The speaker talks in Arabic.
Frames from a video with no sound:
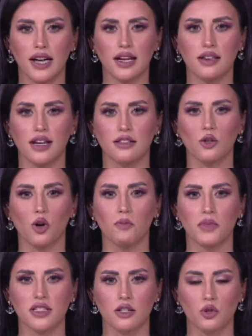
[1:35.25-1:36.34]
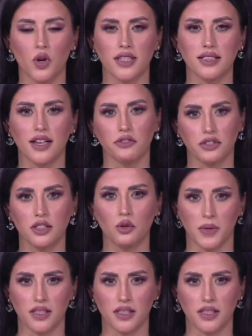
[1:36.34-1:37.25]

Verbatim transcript: الذي يأتيكم من استديوهاتنا في دبي